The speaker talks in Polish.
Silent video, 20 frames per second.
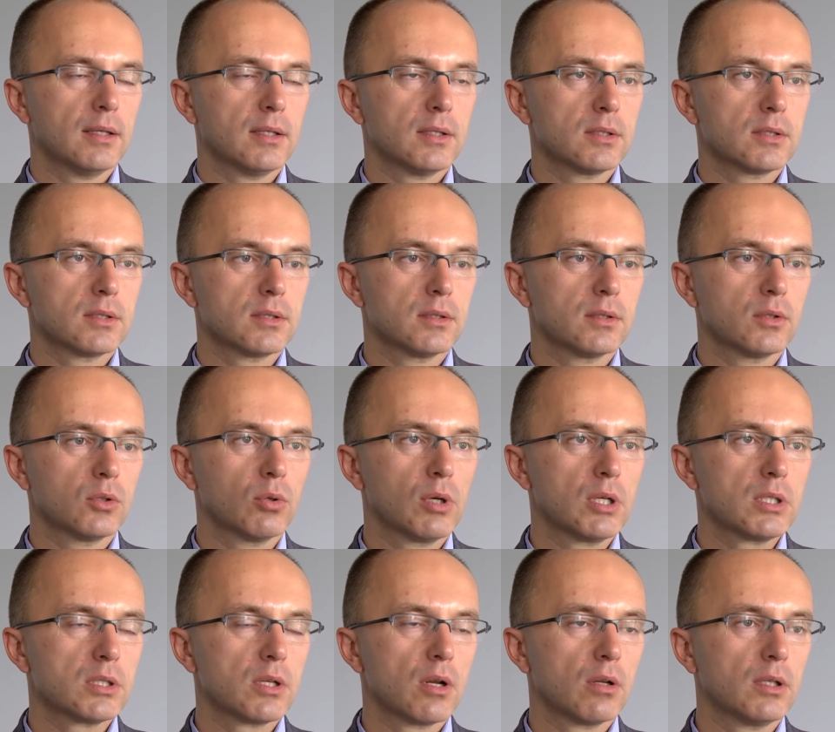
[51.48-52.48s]
Z
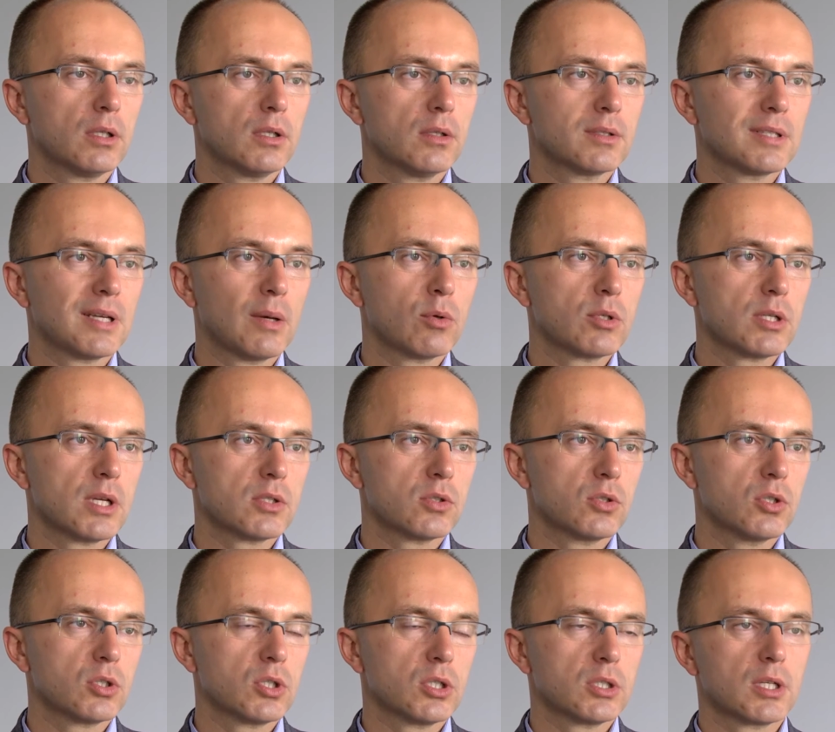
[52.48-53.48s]
drugiej strony cały czas
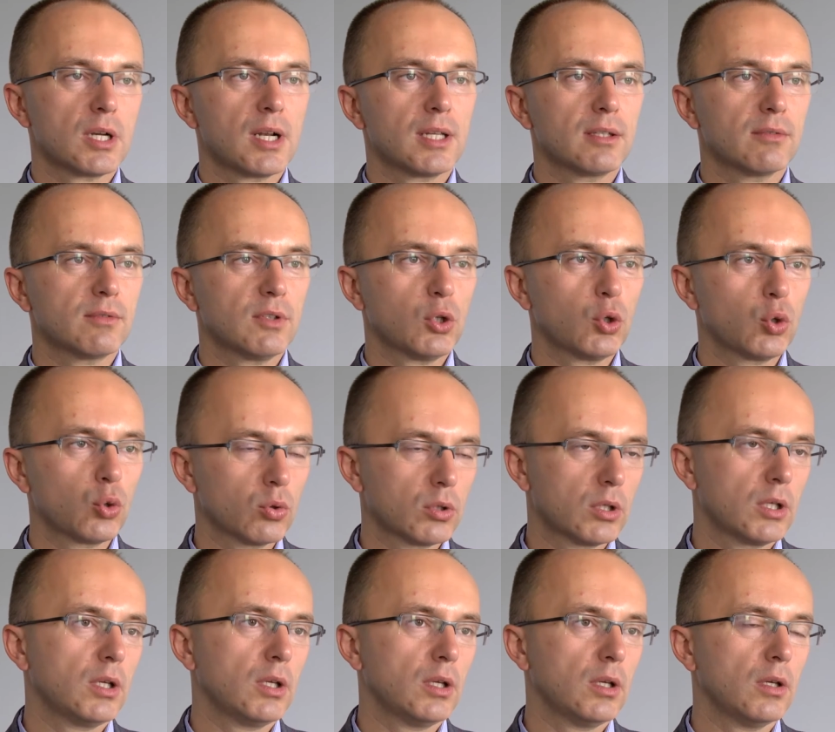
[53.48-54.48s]
to jeszcze jest relatywnie
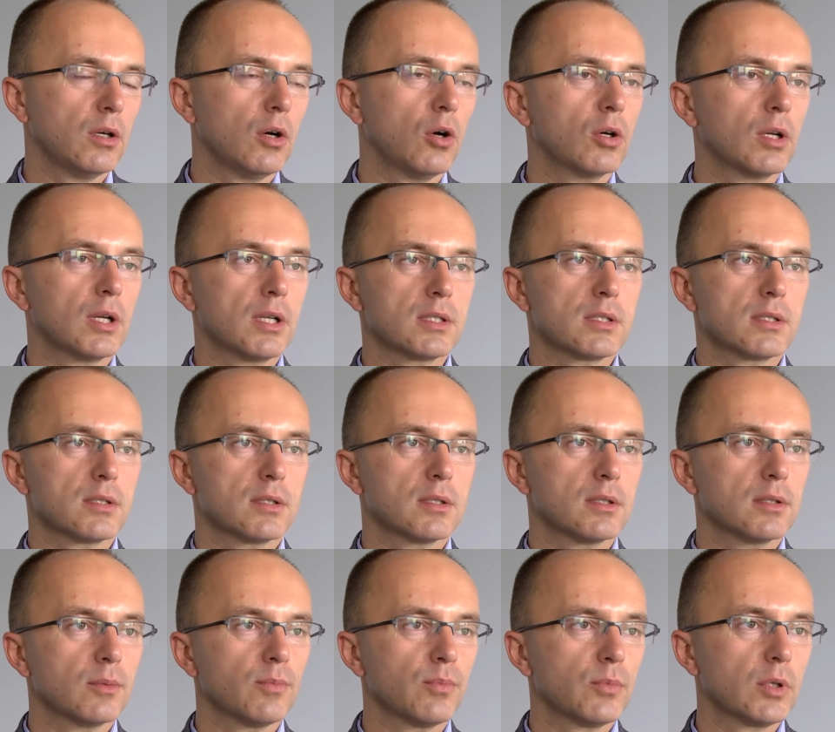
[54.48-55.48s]
krótki okres
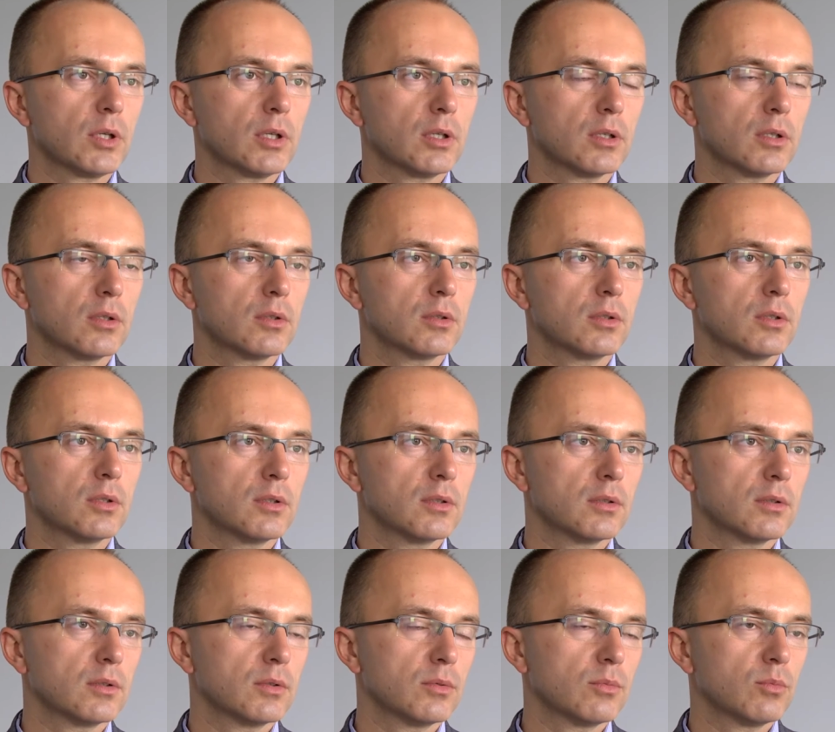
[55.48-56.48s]

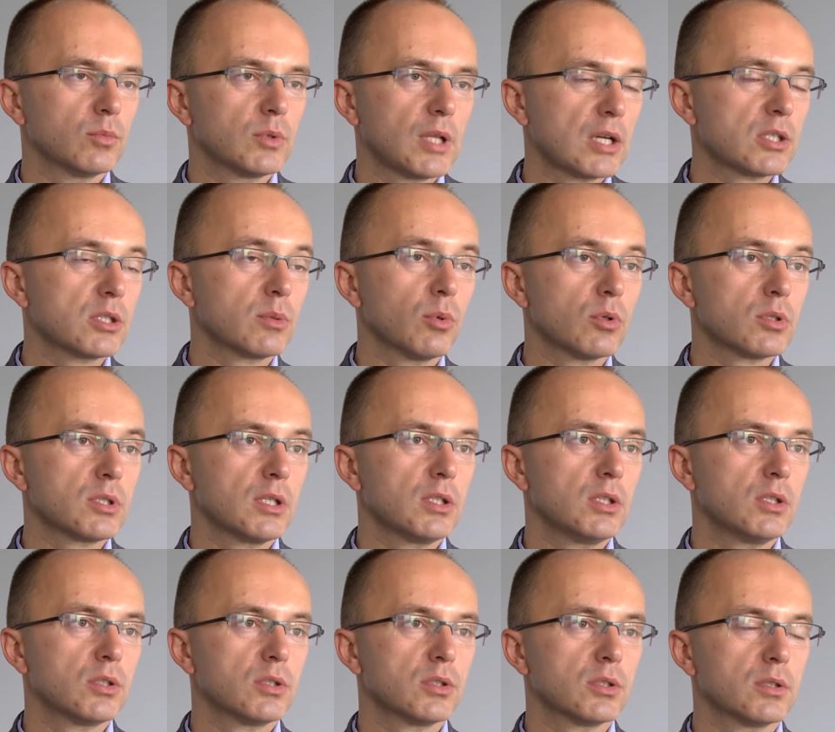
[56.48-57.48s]
tak żeby
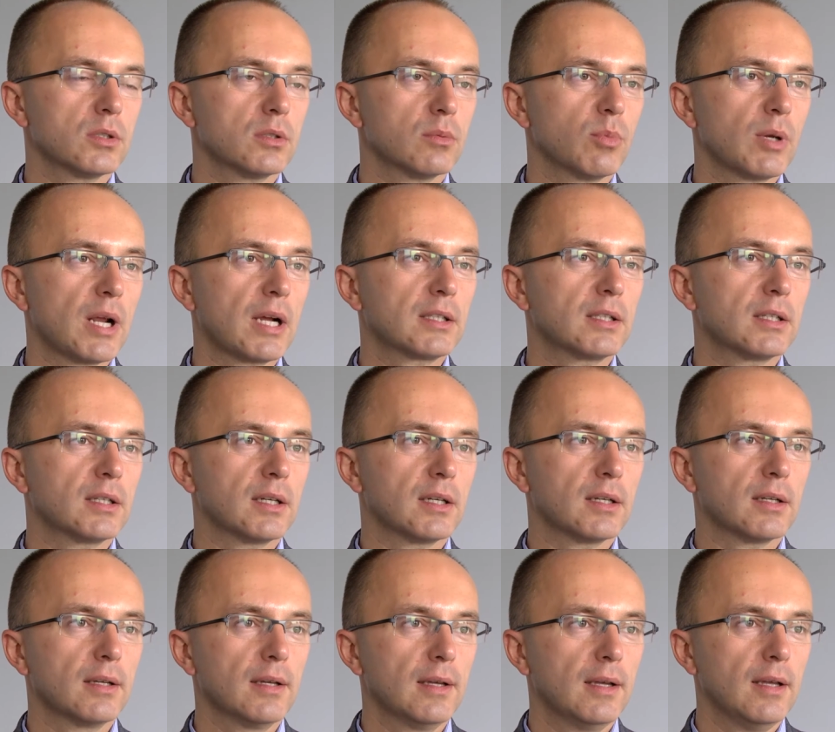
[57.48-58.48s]
ocenić y,
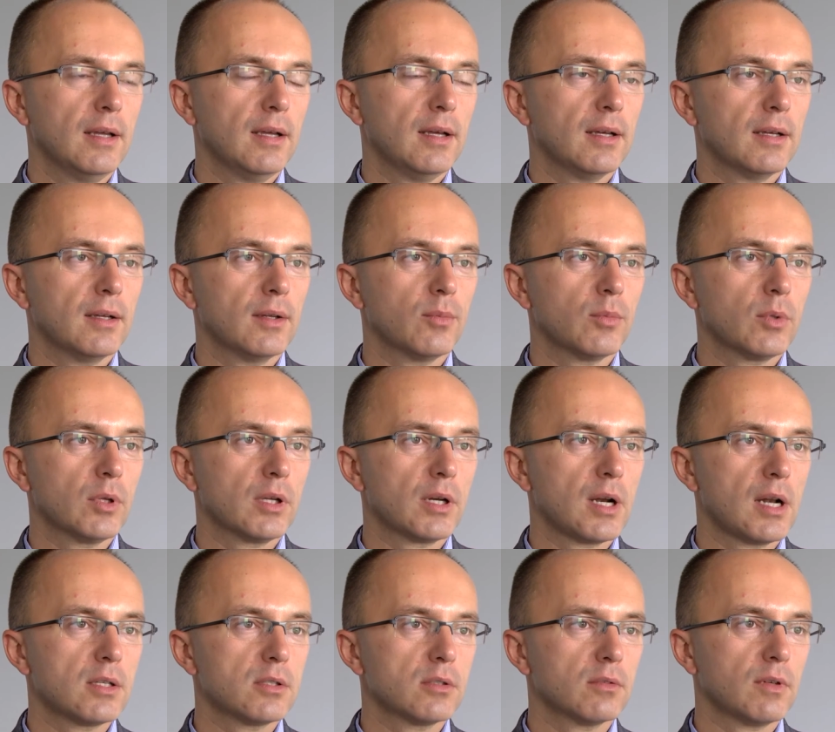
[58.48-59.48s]
praktykę
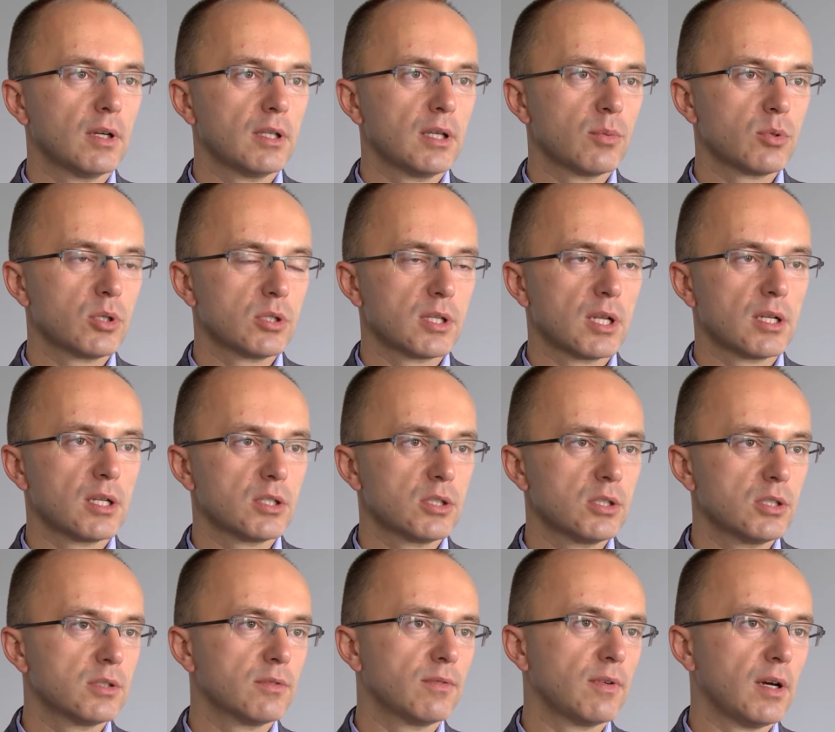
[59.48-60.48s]
realizowania przez
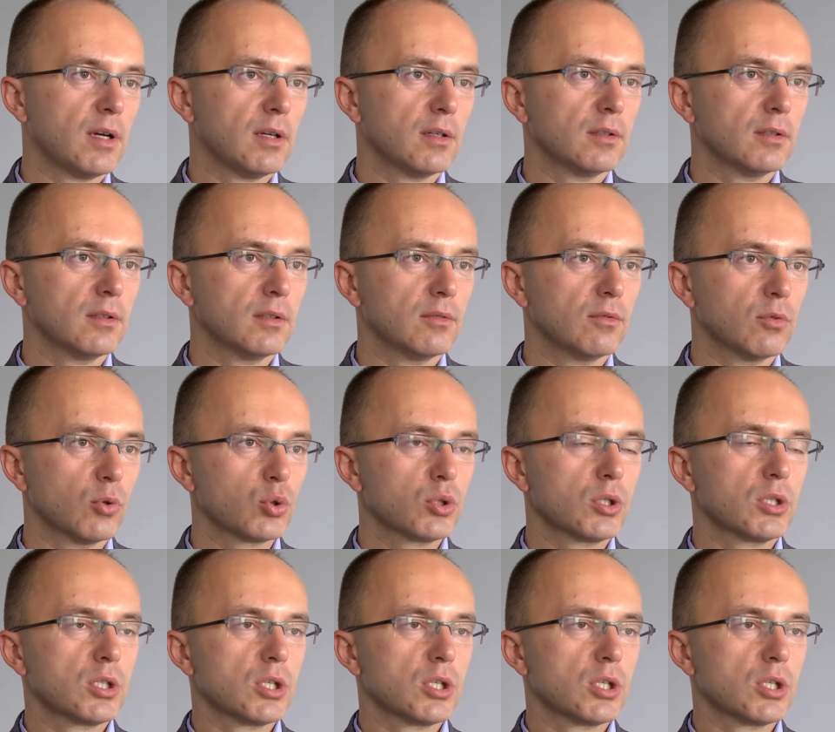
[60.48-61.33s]
nadleśnictwa y, w różnych